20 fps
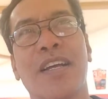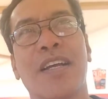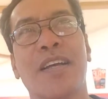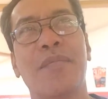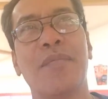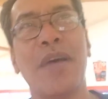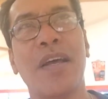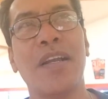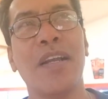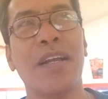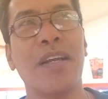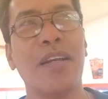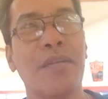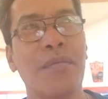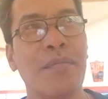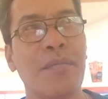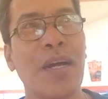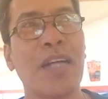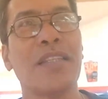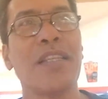Makatabang
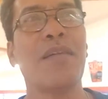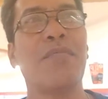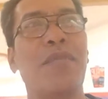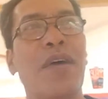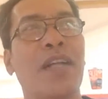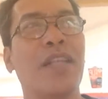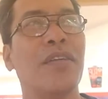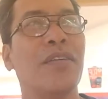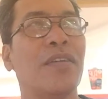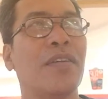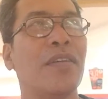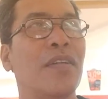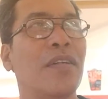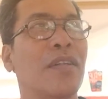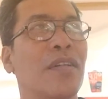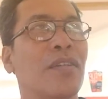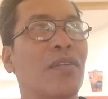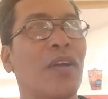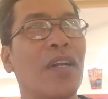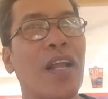yun. Makatabang yun.
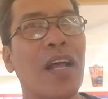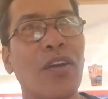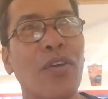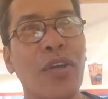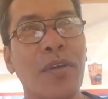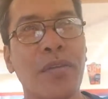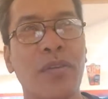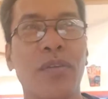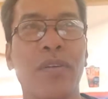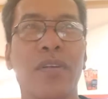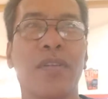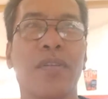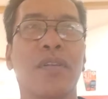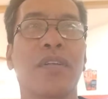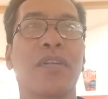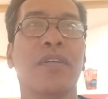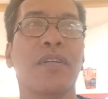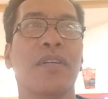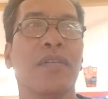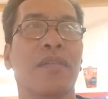Ano ko
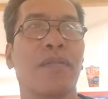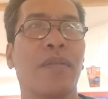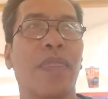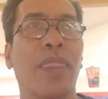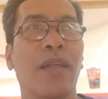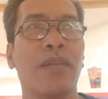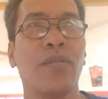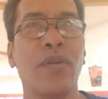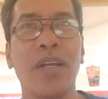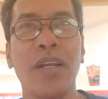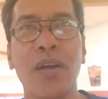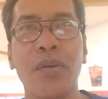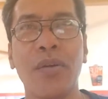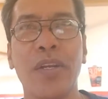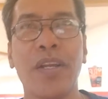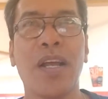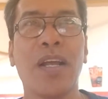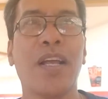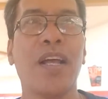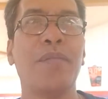ang... Kung ano ko
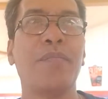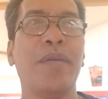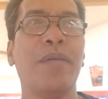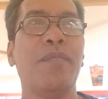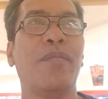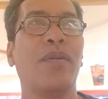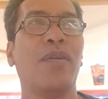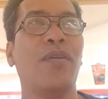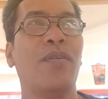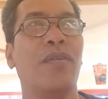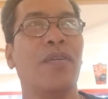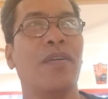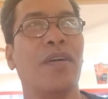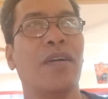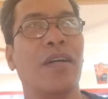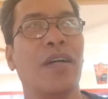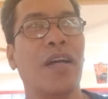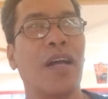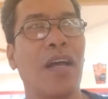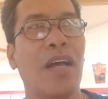daghang membro
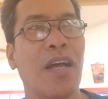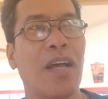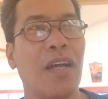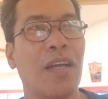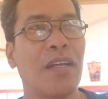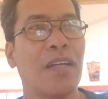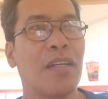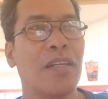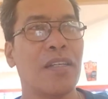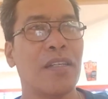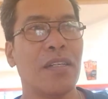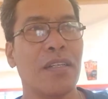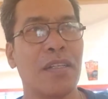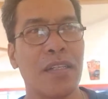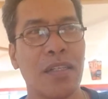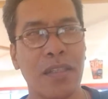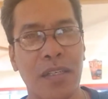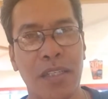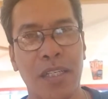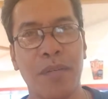nga
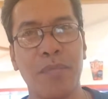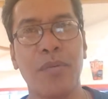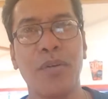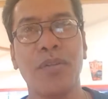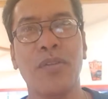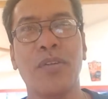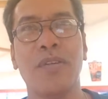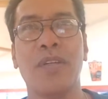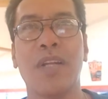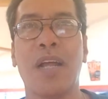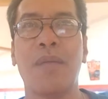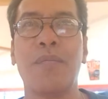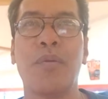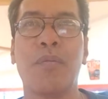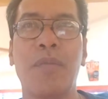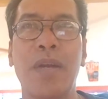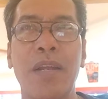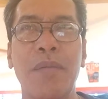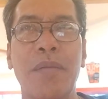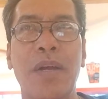sinboton ra
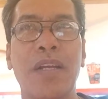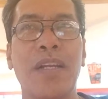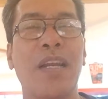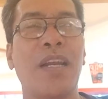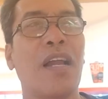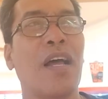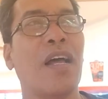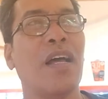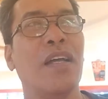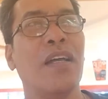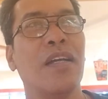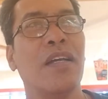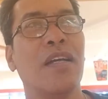problema nila